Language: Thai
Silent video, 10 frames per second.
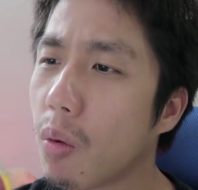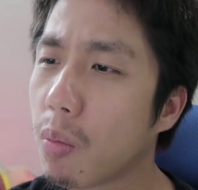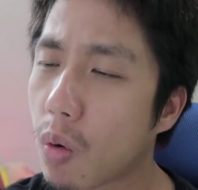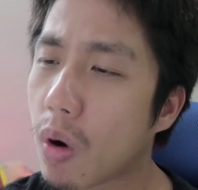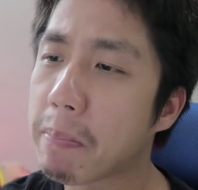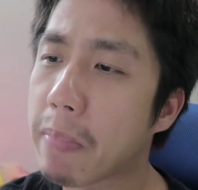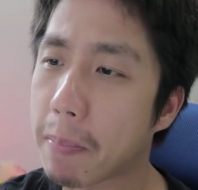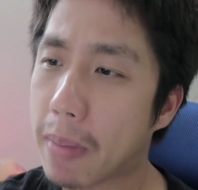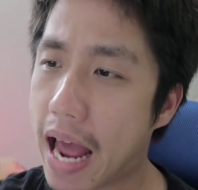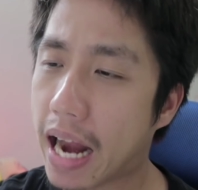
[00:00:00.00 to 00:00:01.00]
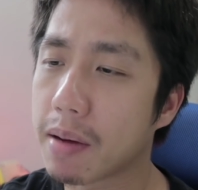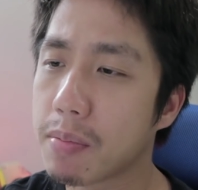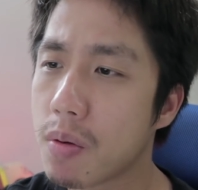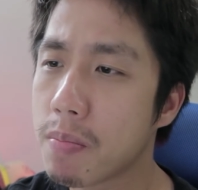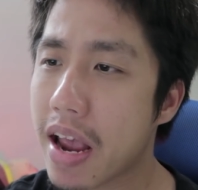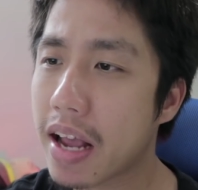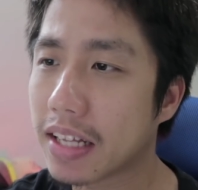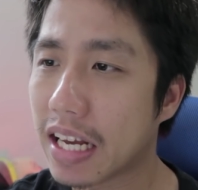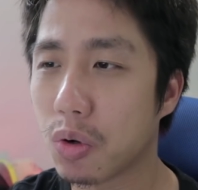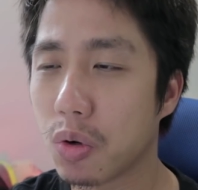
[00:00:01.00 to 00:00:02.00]
พบกับความแปลกๆนะครับเพราะว่าแม่ง
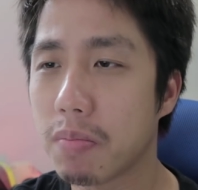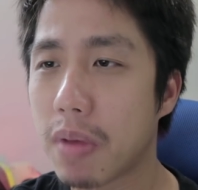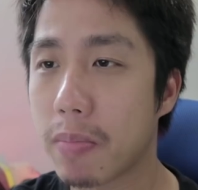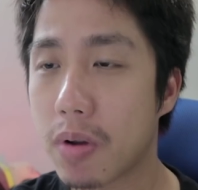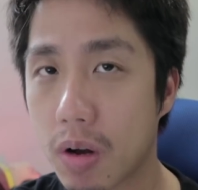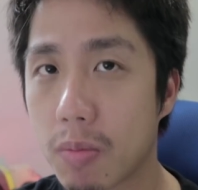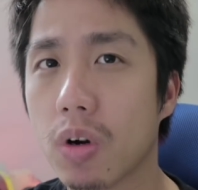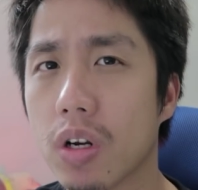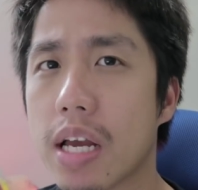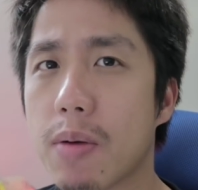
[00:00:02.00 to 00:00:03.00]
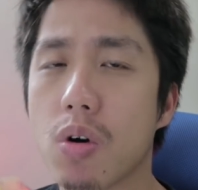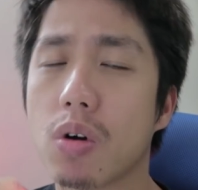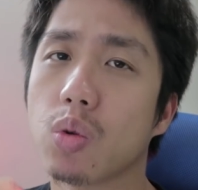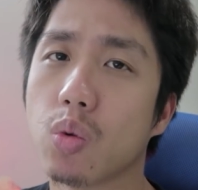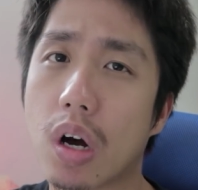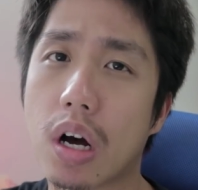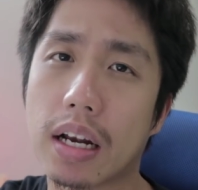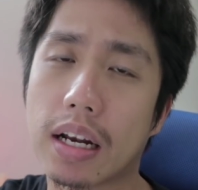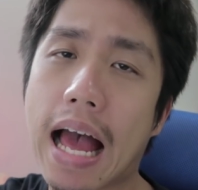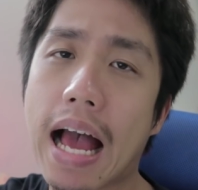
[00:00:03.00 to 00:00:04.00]
ใส่ชุดแบบเดียวกันหมดเลยไอ้พวกตัว
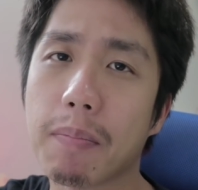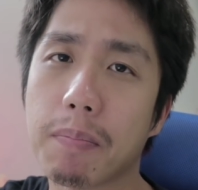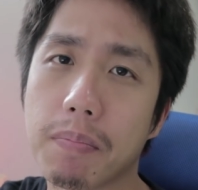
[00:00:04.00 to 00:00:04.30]
ร่าง